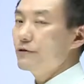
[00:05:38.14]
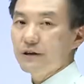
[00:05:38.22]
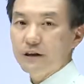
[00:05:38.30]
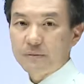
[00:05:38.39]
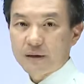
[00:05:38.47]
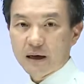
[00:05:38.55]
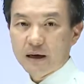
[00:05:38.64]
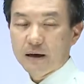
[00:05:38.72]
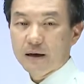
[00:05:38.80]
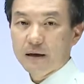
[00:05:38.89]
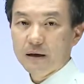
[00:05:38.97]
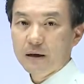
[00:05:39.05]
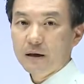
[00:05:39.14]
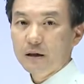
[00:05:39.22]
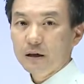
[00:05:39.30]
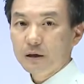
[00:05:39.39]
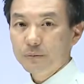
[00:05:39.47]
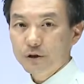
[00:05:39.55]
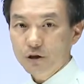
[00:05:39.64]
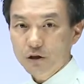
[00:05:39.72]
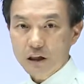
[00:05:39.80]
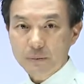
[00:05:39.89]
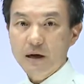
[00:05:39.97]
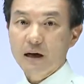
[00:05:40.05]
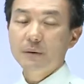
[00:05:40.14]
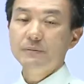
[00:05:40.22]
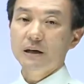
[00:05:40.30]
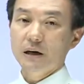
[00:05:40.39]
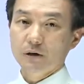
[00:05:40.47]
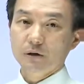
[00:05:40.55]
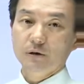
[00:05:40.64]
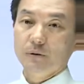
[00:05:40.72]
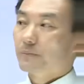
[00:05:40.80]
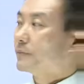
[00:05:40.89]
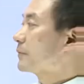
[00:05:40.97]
수 있습니다. 그럼 철거되면 아깝잖아요.